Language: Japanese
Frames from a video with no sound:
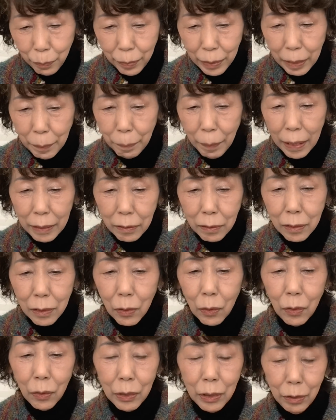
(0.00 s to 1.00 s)
ビーパル」
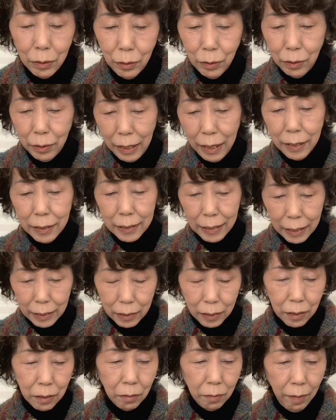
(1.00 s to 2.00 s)
というね
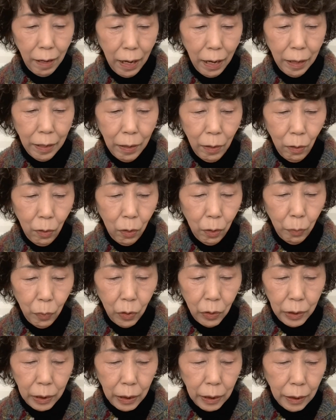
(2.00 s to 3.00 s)
雑誌は
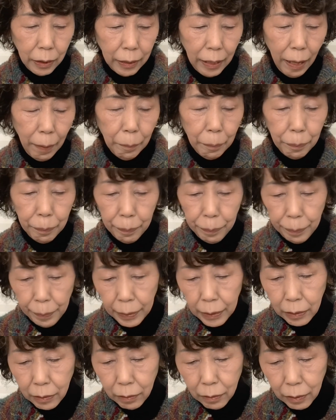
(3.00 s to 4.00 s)
主にキャン
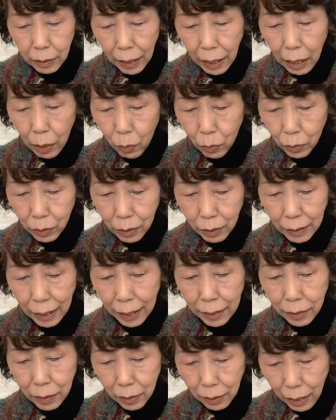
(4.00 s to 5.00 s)
ピングカーを
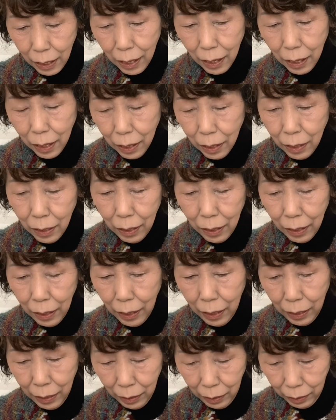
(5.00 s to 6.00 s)
使った
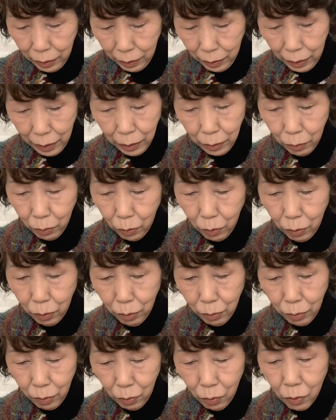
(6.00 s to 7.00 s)
ああの
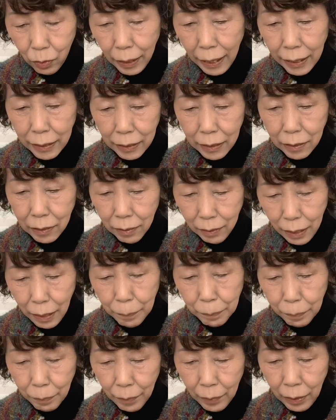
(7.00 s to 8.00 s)
今回です
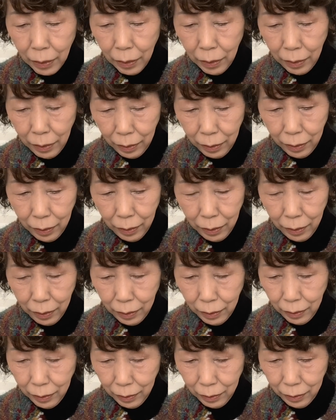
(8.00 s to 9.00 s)
ね、
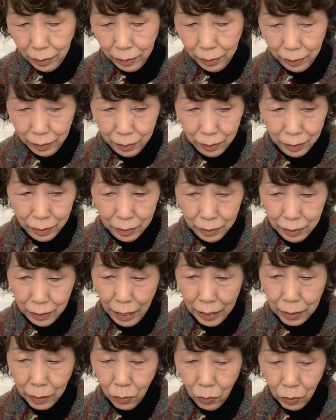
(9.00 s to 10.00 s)
えー、
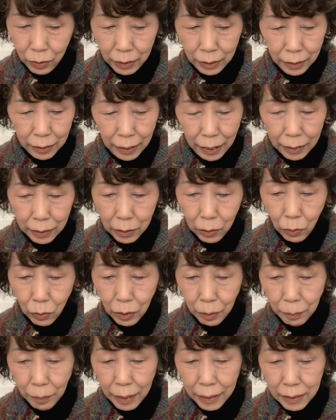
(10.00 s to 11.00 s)
内容になってお
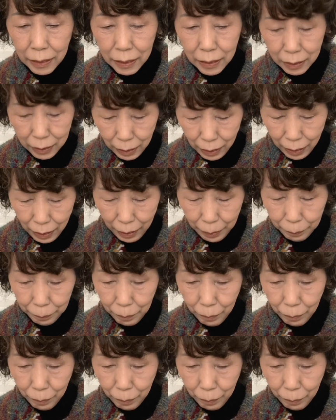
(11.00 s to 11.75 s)
りまして、